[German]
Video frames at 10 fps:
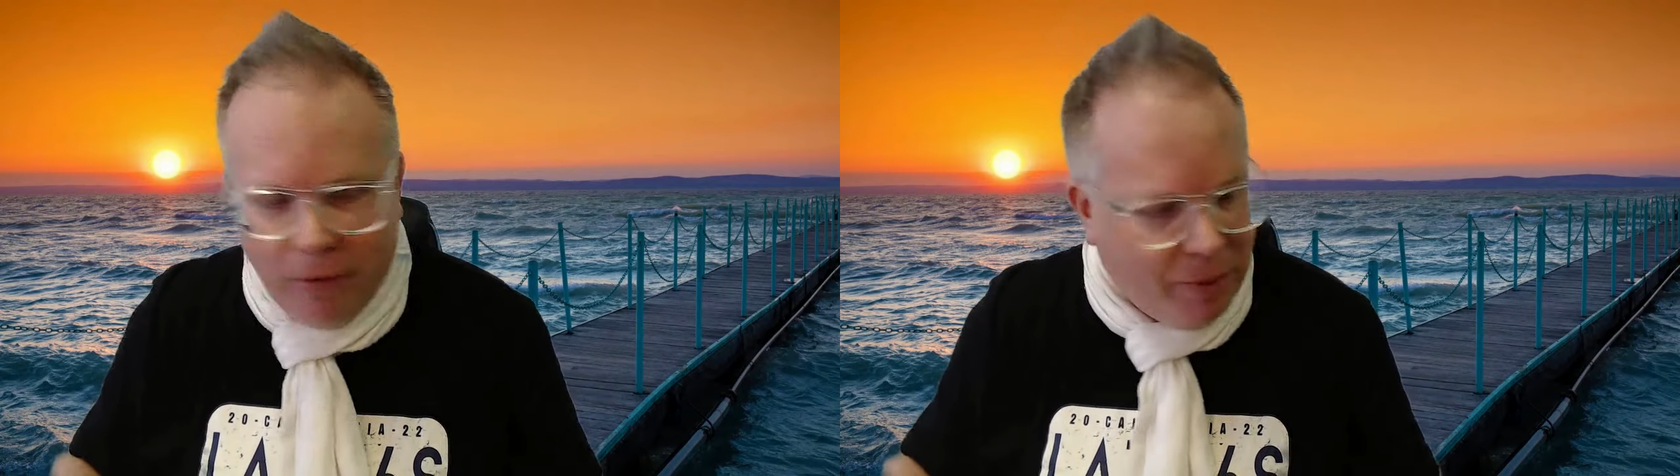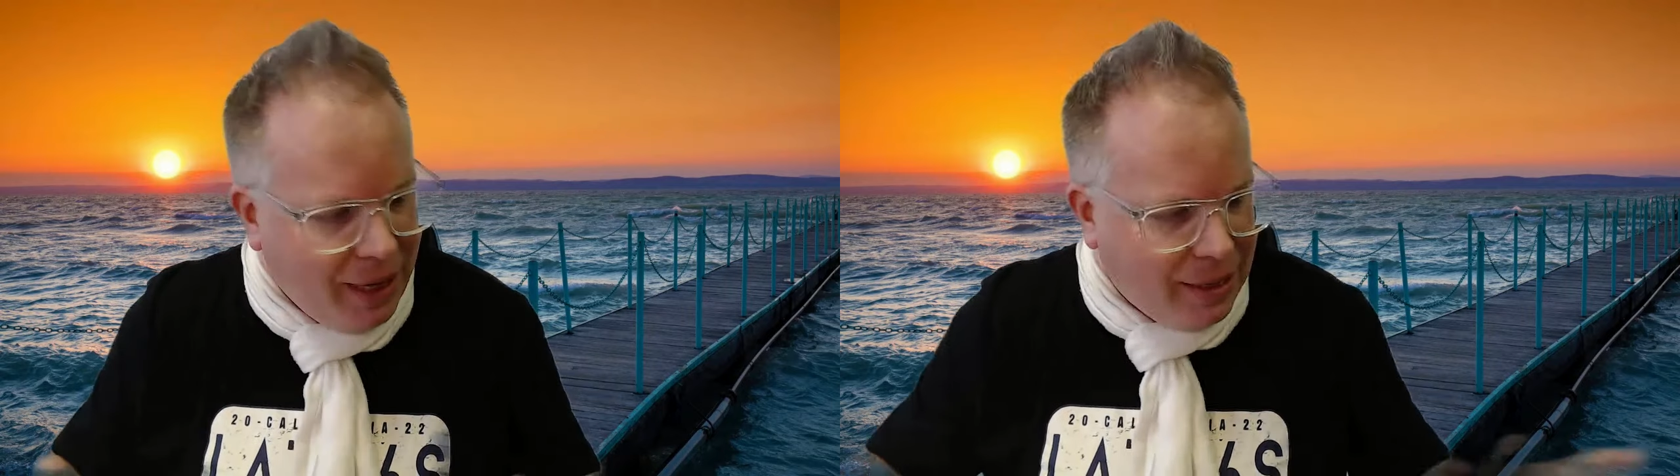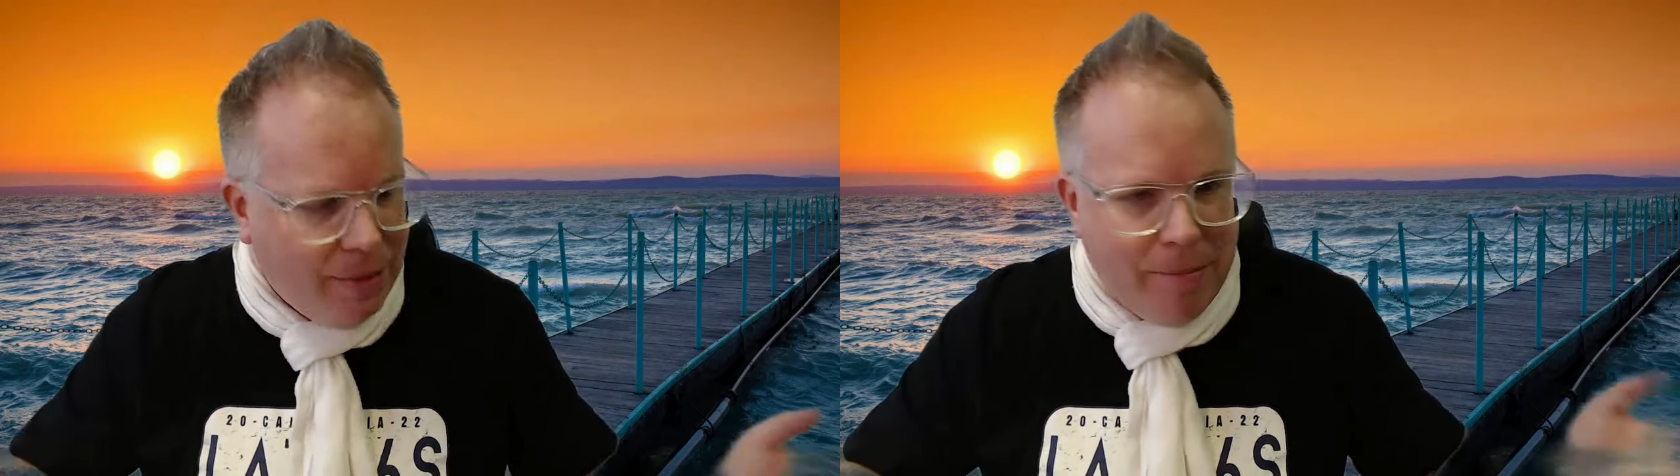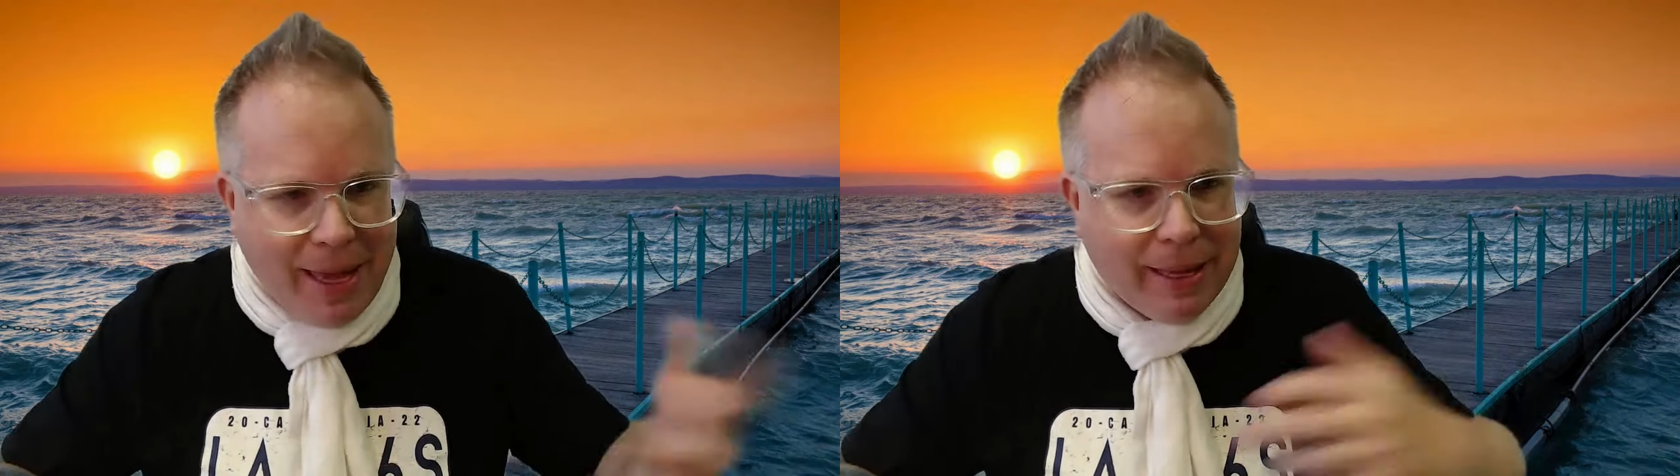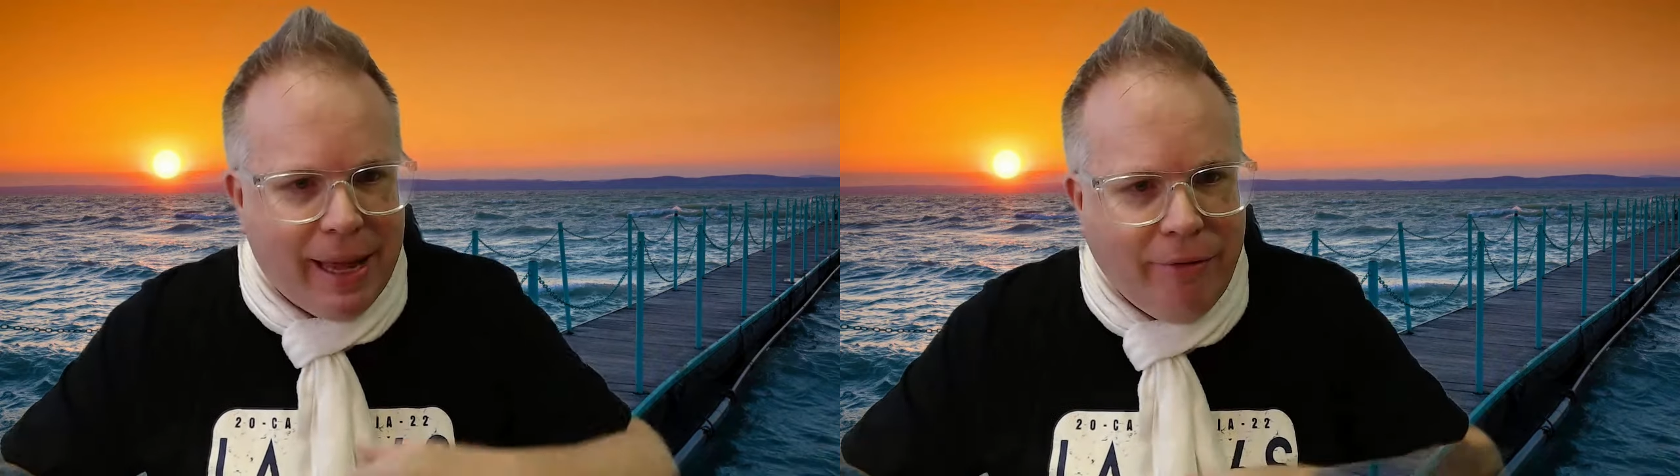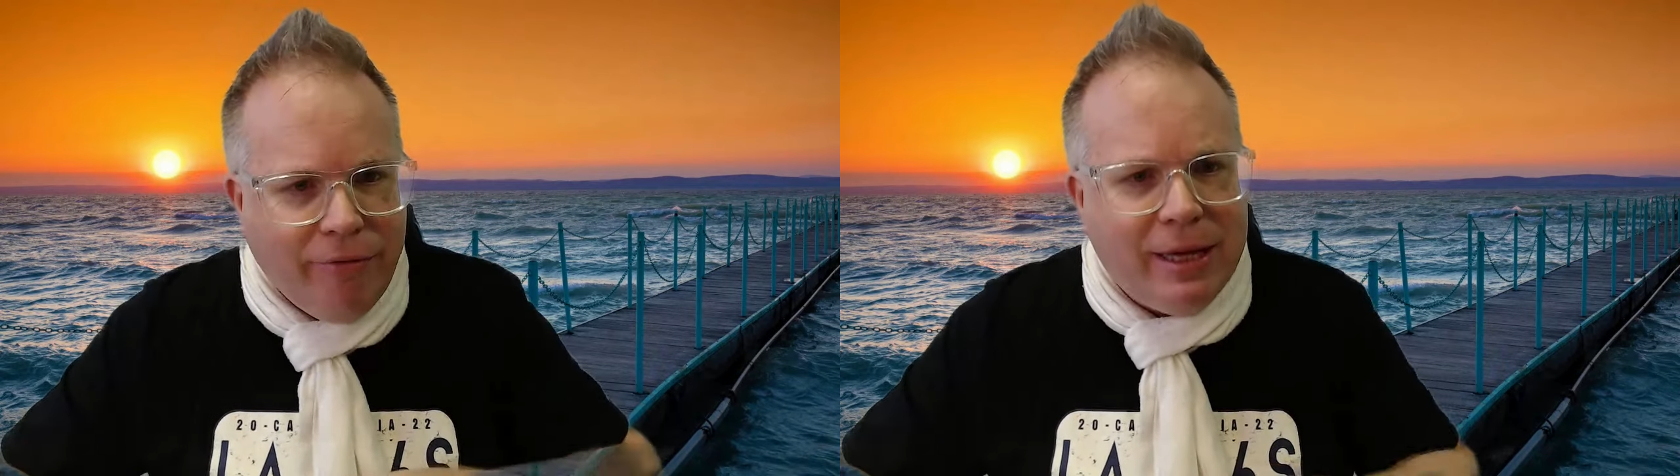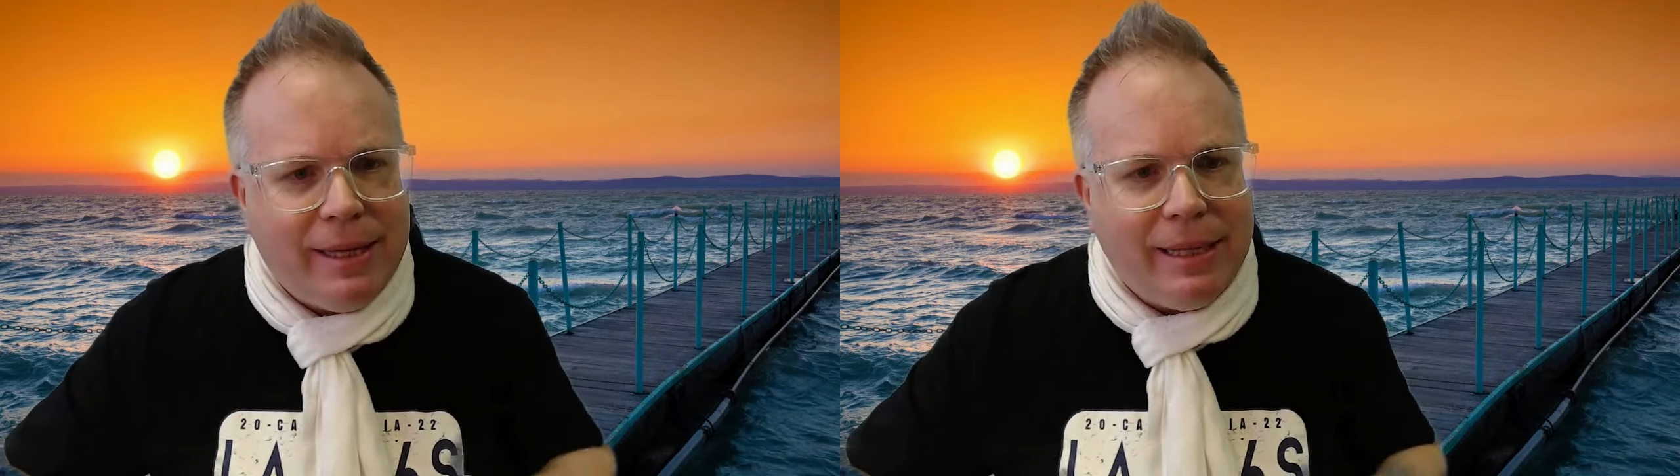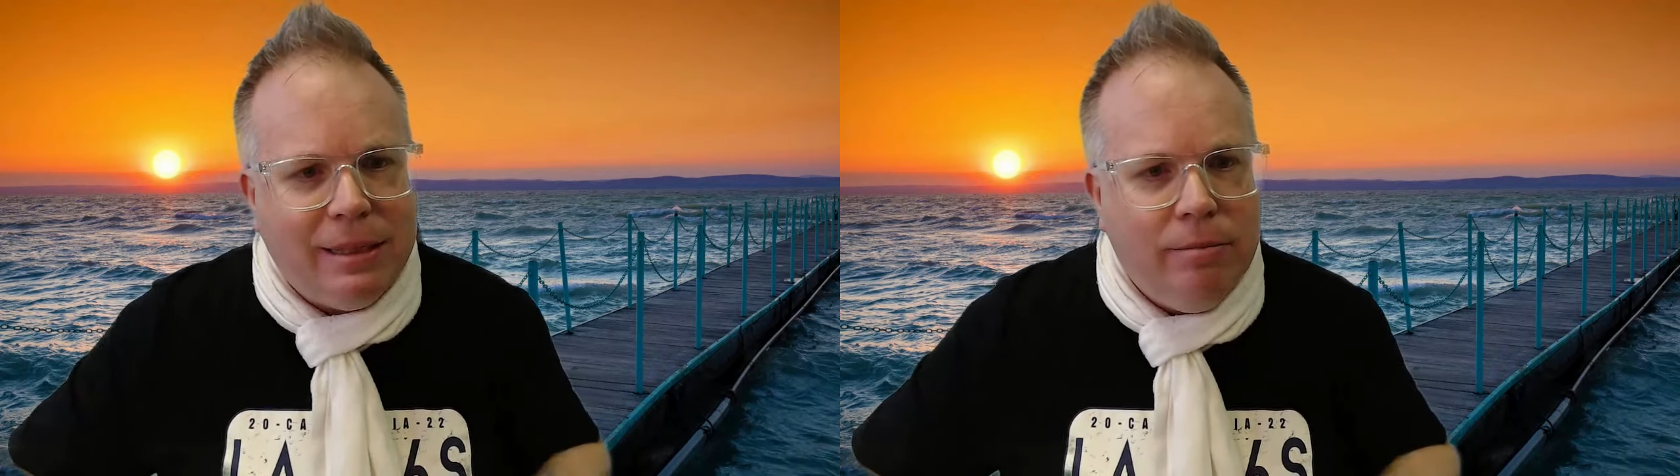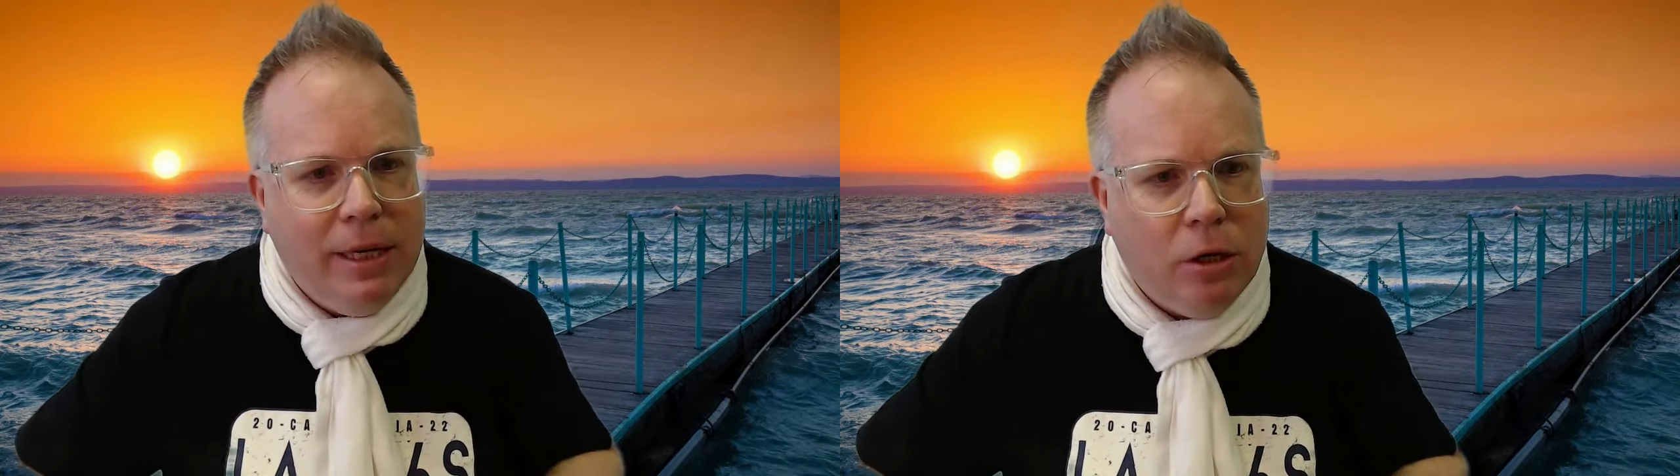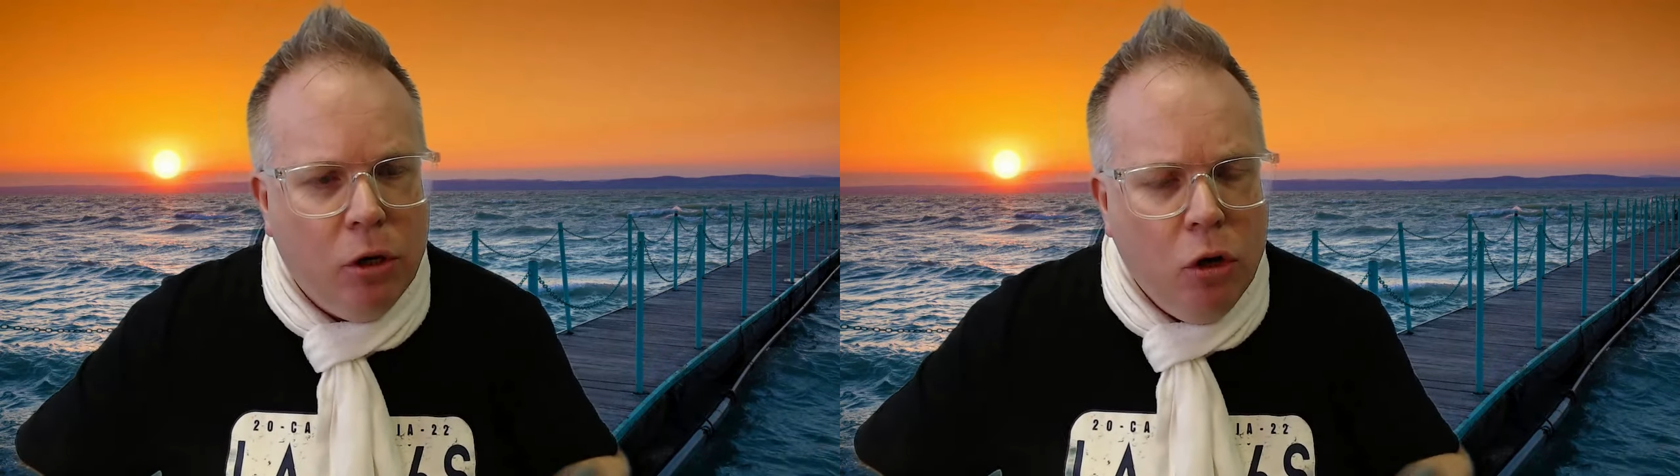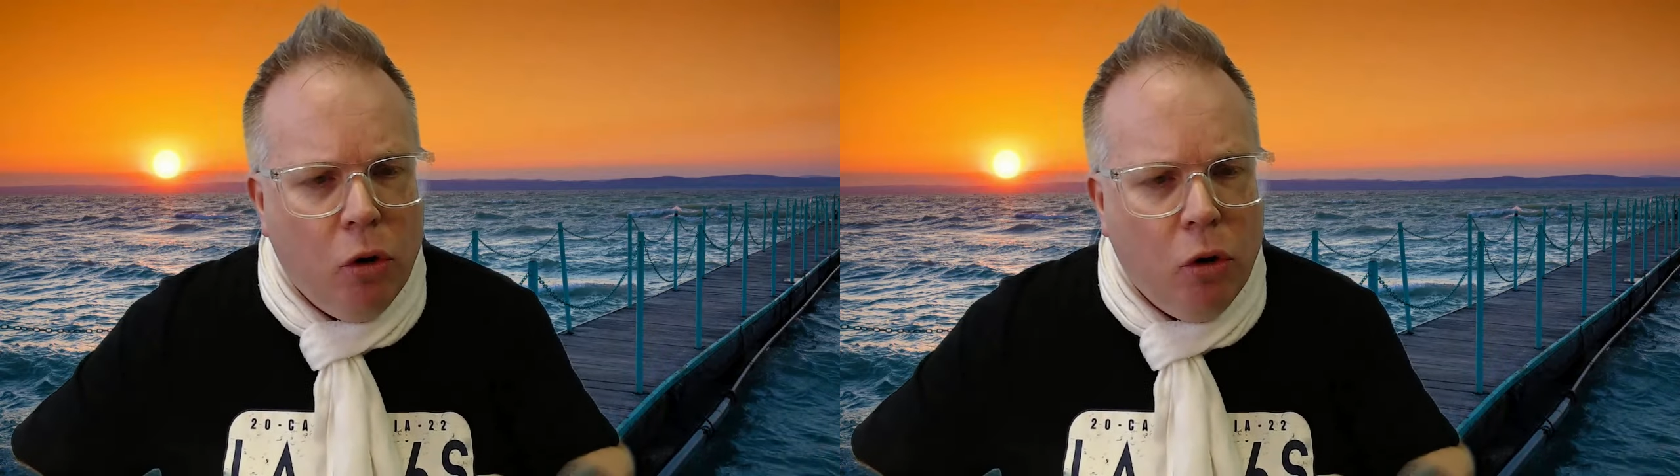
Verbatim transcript: Wir bringen eine Menge Kaffeetassen mit.